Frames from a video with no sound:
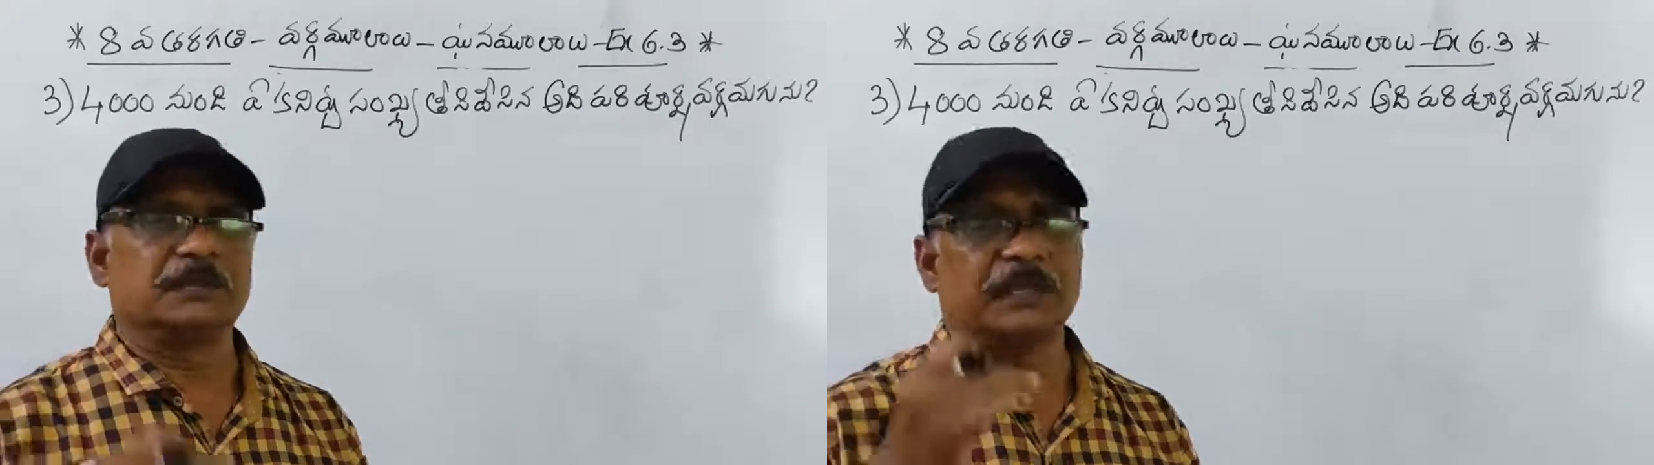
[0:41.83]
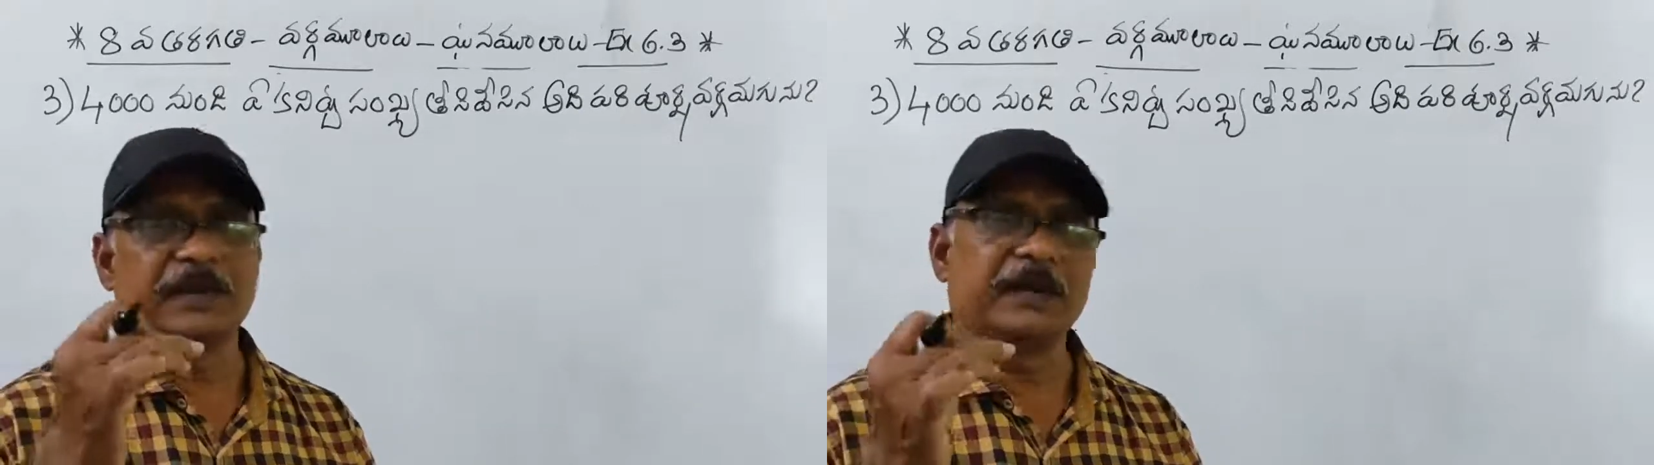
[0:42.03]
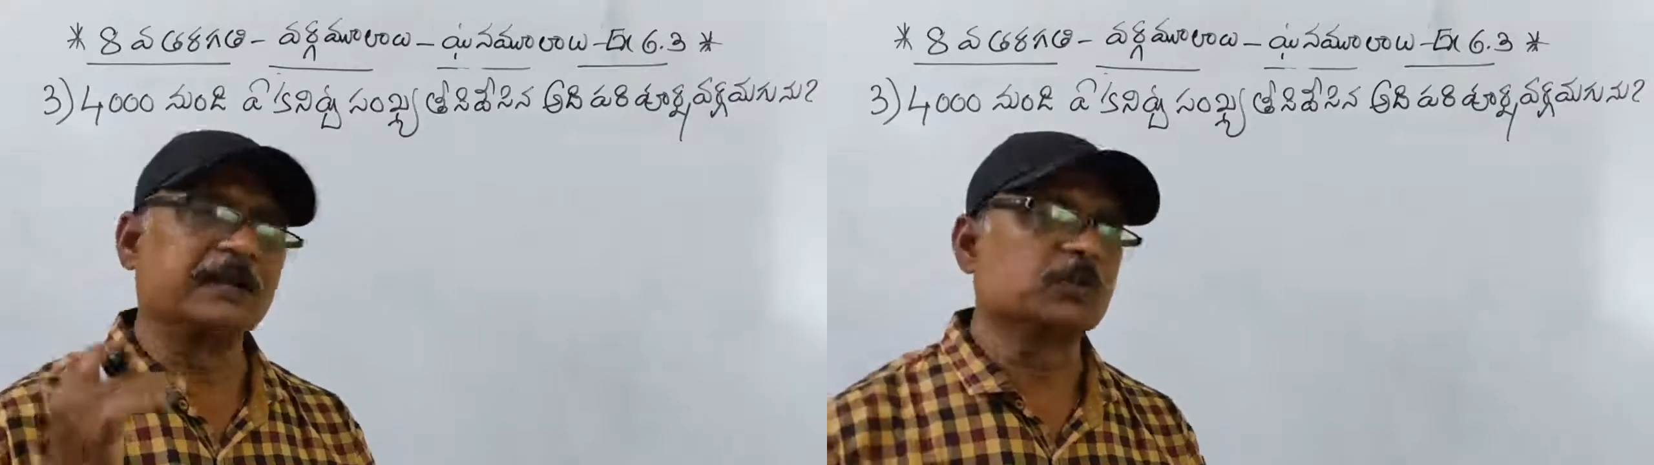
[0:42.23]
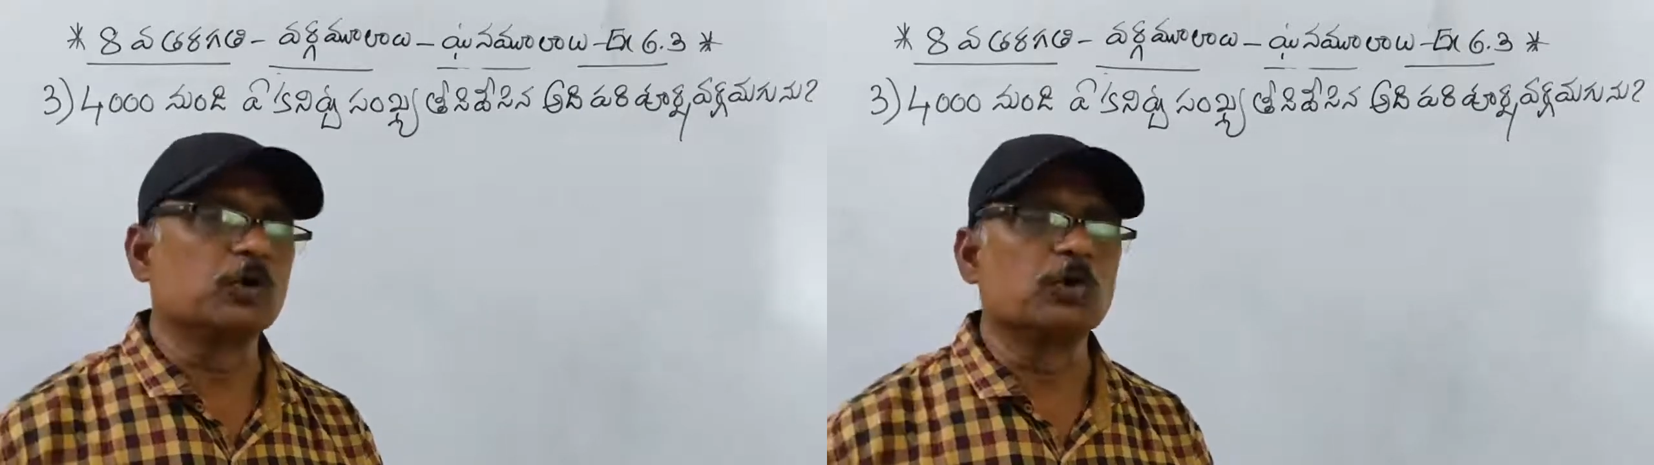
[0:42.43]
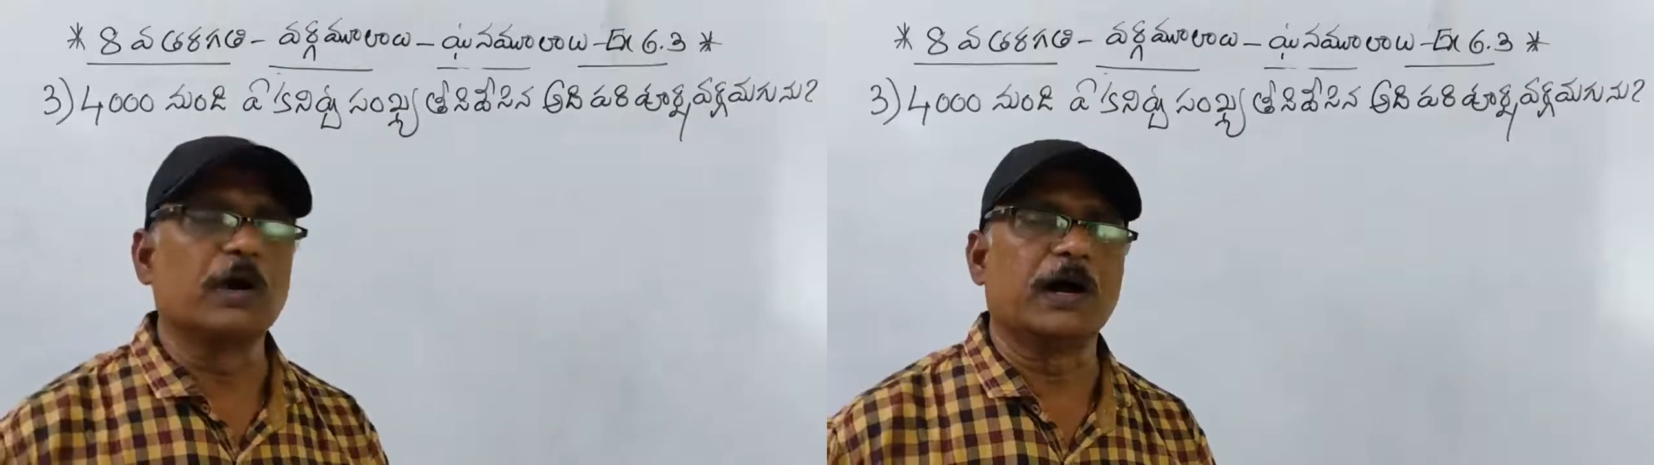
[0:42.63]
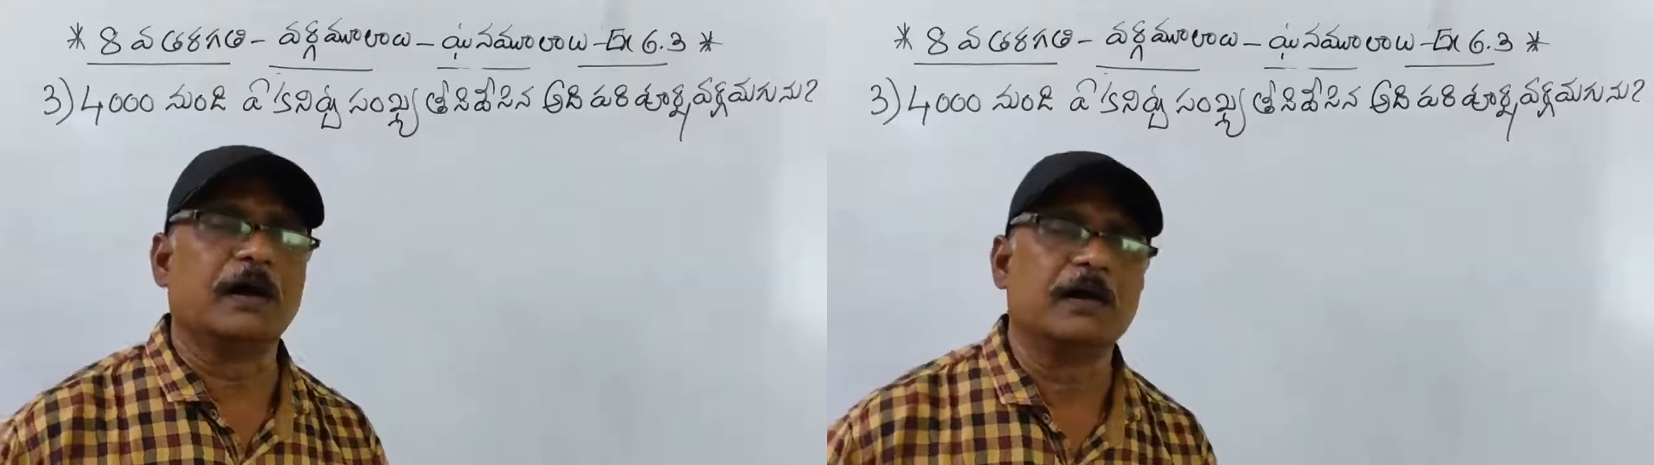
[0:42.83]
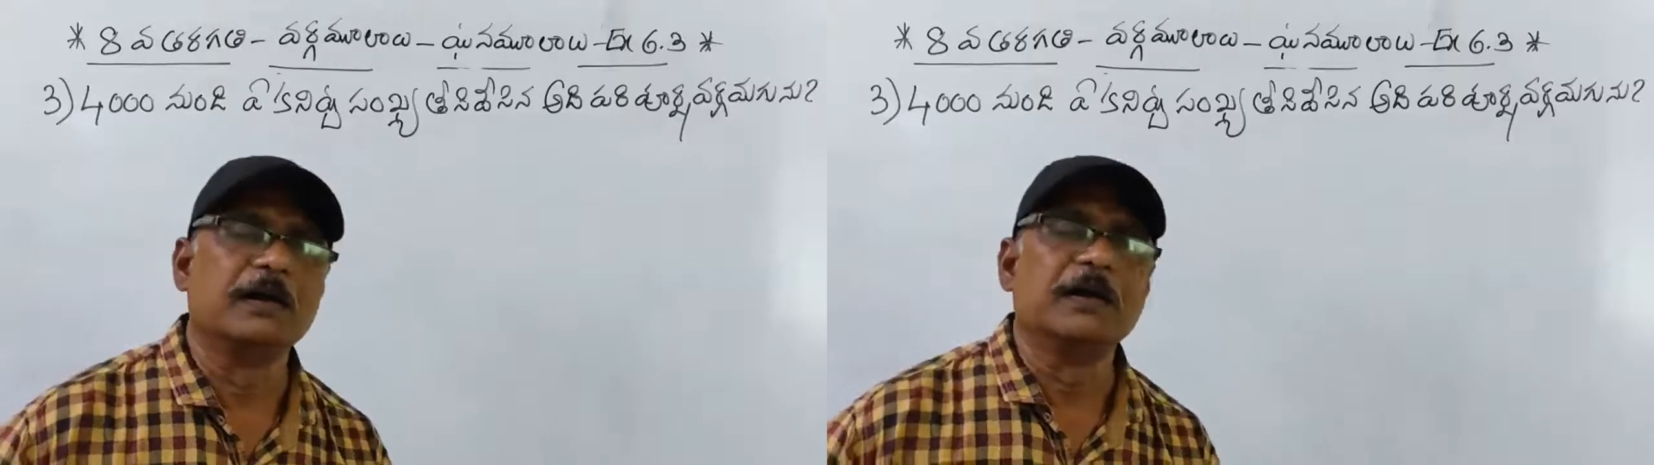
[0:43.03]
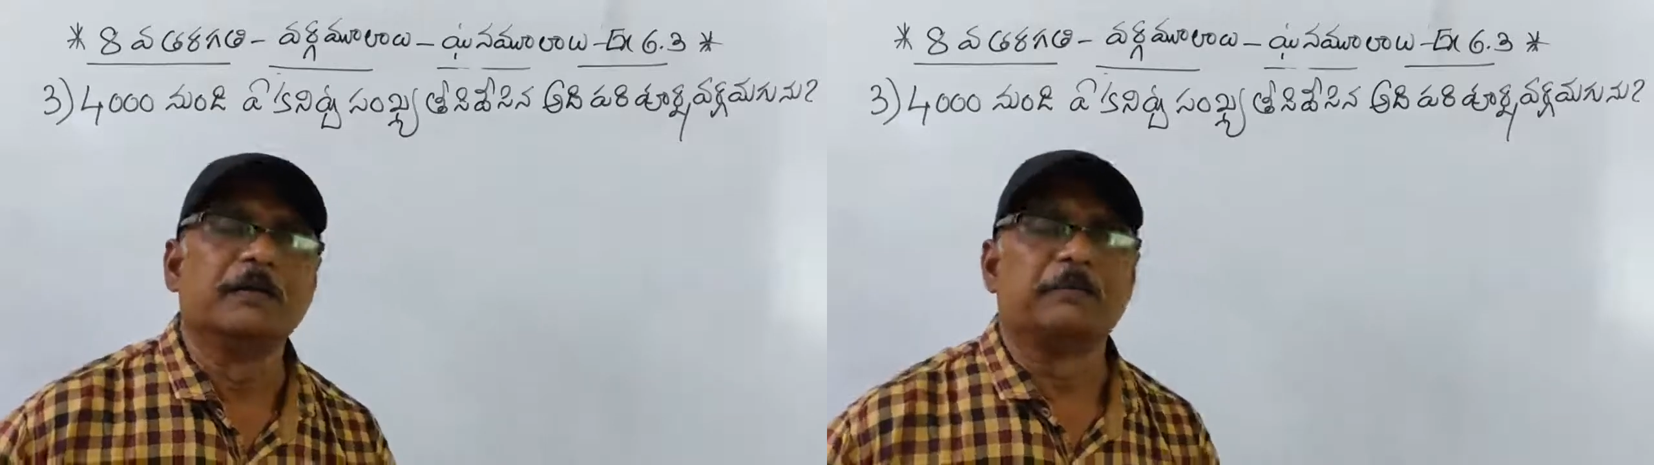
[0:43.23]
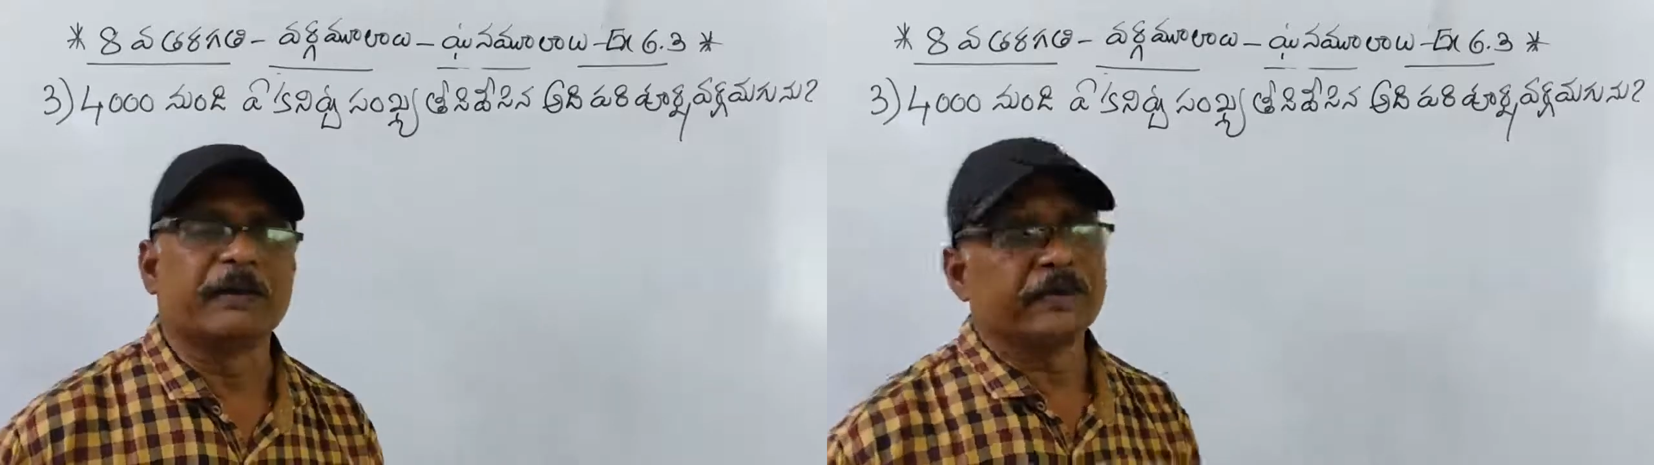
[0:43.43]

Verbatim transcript: దానికంటే తక్కువ మనం